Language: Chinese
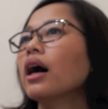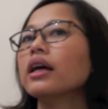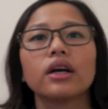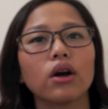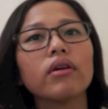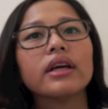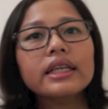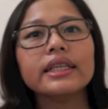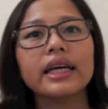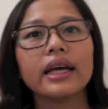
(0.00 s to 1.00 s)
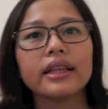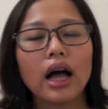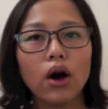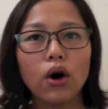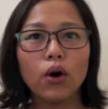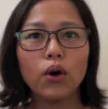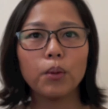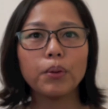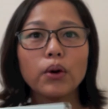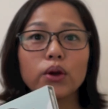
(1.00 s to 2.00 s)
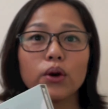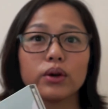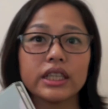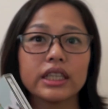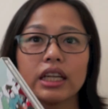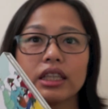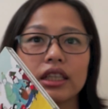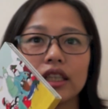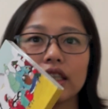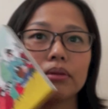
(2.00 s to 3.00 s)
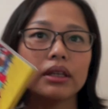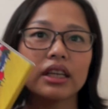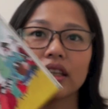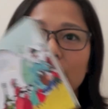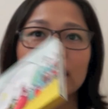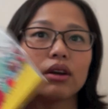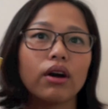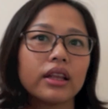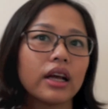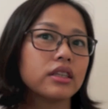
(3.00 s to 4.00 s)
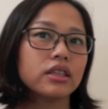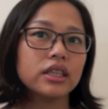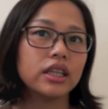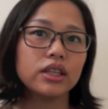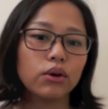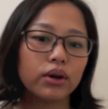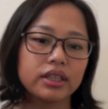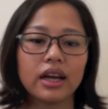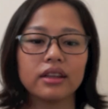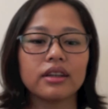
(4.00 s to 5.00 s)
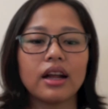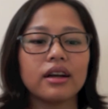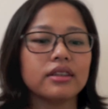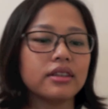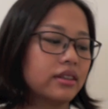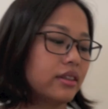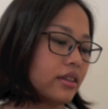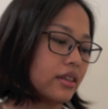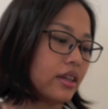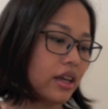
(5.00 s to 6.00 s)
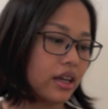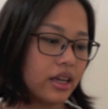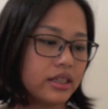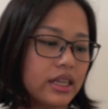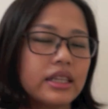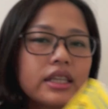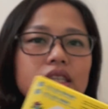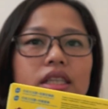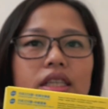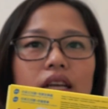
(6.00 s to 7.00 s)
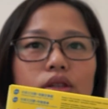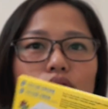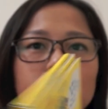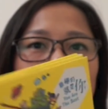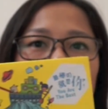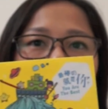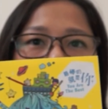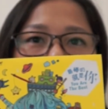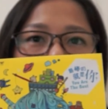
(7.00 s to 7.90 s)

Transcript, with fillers: 很能够理解。然后 Bonnie 现在是基本上这一块它是一定都会唱的啦。那这是今年最新的